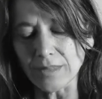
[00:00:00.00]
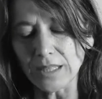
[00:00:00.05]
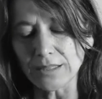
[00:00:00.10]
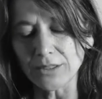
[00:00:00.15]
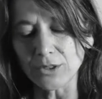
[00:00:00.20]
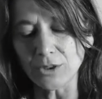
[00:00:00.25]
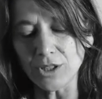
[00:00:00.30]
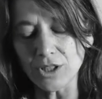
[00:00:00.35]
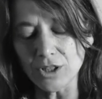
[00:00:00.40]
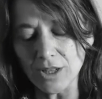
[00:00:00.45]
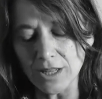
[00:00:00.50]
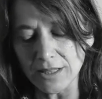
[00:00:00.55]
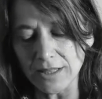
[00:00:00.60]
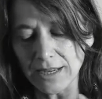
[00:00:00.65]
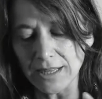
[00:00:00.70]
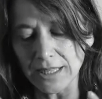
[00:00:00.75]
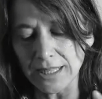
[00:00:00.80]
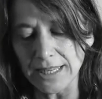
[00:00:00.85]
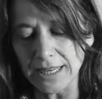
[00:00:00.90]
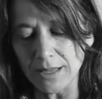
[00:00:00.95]
di origine
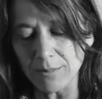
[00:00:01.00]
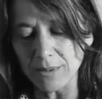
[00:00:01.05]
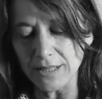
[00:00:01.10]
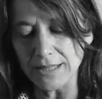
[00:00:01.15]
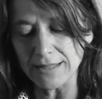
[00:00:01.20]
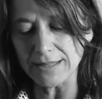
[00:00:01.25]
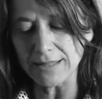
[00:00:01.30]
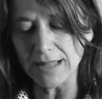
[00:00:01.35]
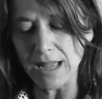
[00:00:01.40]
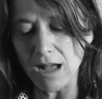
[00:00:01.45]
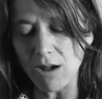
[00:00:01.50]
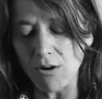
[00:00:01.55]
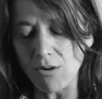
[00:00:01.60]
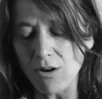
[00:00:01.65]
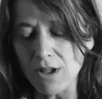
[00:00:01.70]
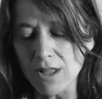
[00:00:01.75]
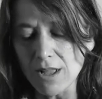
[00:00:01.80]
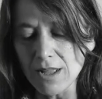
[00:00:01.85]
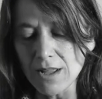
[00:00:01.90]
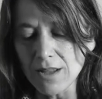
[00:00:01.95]
della
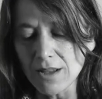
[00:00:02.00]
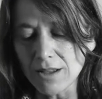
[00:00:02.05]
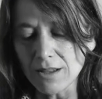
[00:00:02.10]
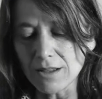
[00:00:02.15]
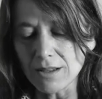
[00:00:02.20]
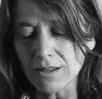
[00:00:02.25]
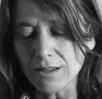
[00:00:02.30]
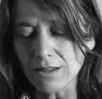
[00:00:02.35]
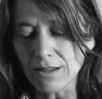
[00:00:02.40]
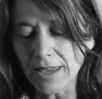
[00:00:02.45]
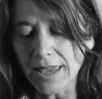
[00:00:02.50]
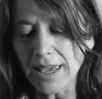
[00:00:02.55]
Guinea-Bissau eh,